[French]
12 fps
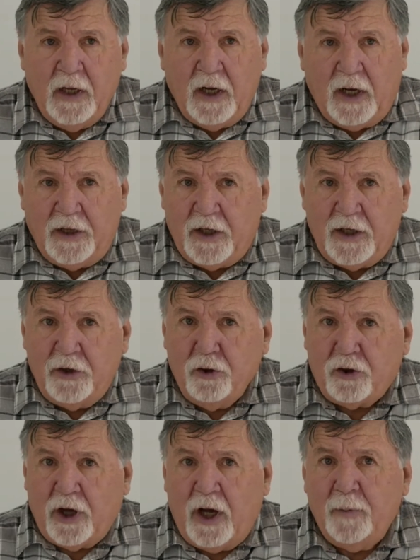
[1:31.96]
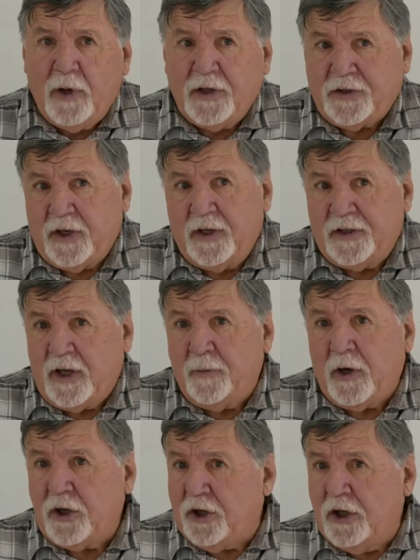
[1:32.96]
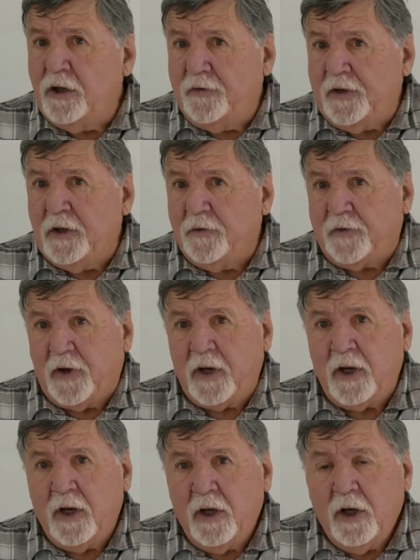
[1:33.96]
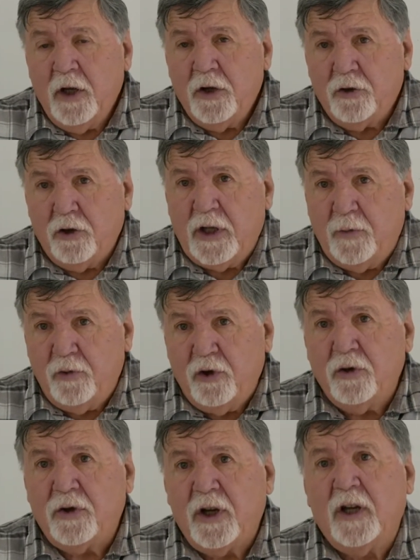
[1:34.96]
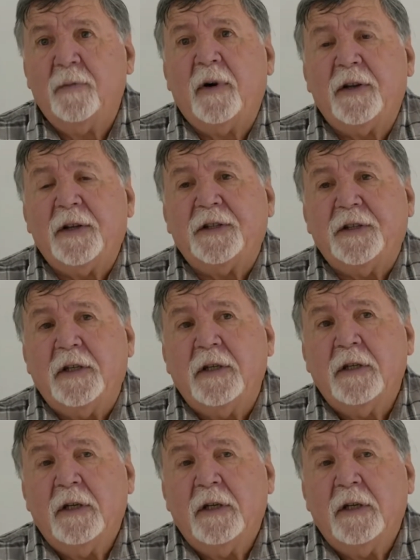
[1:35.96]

Et dans les deux cas, ben, ça, marchait, le fil de fer tenait mieux que les barres d'acier.